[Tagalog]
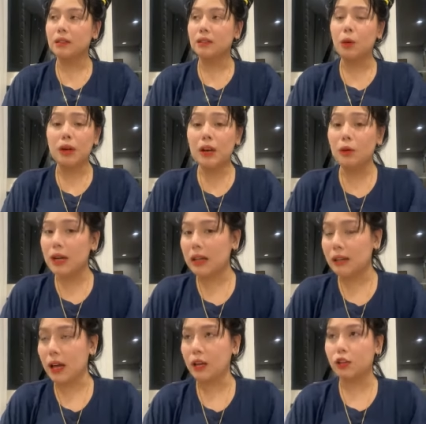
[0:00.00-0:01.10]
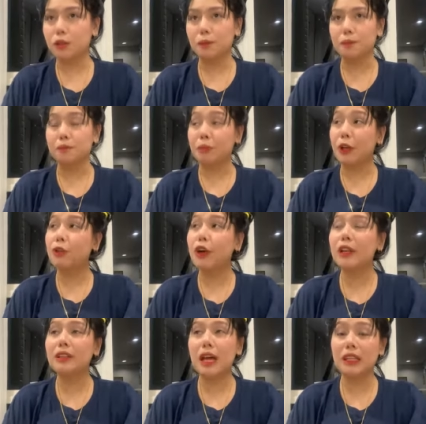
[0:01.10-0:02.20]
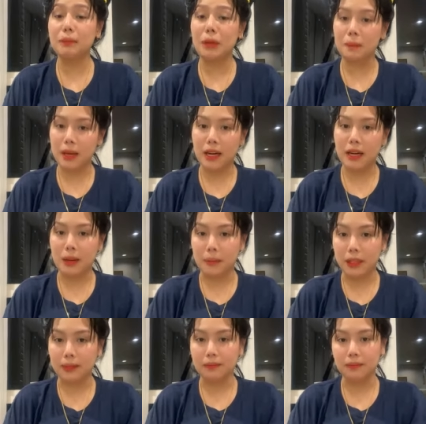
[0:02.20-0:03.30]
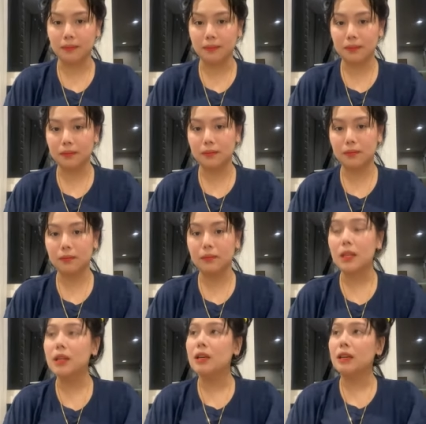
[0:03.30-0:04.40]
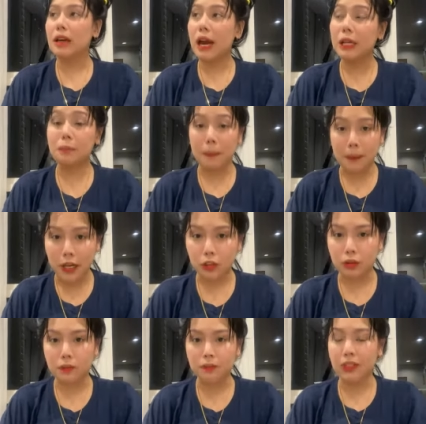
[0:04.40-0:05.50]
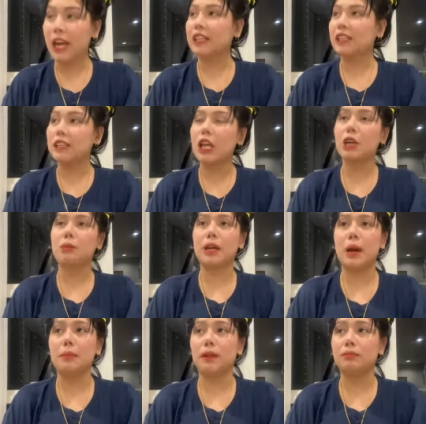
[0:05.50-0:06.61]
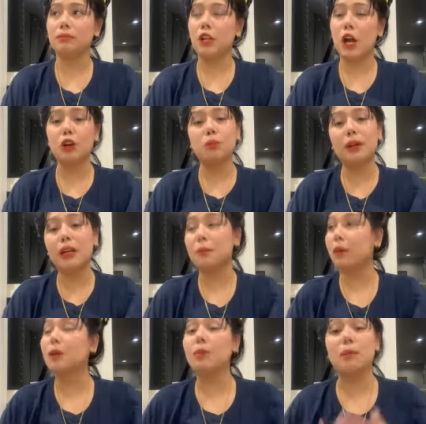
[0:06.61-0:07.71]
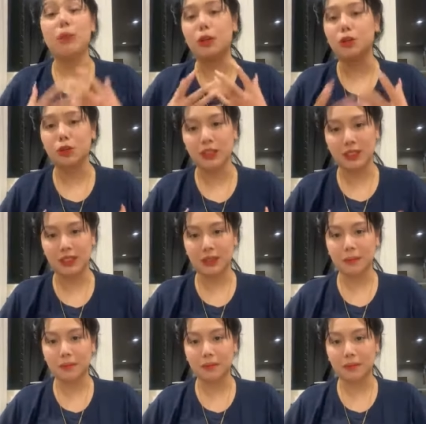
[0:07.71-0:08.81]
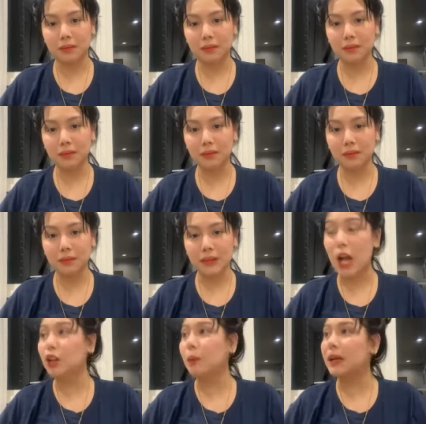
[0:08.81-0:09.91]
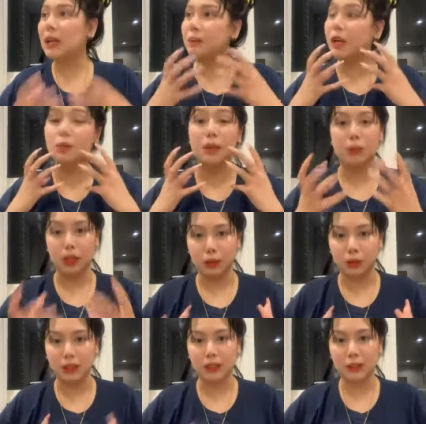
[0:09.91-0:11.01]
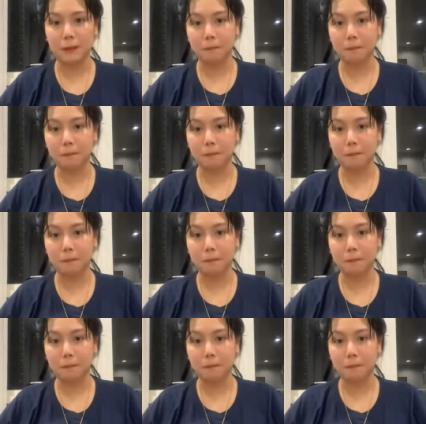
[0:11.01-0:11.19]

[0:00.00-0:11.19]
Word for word: Na walang-wala tayo. Pero ngayon, daddy, may pera naman. Kahit papano, kahit hindi tayo mayaman, ano man lang ba'y may balloons? Ano man lang ba'y may balloons?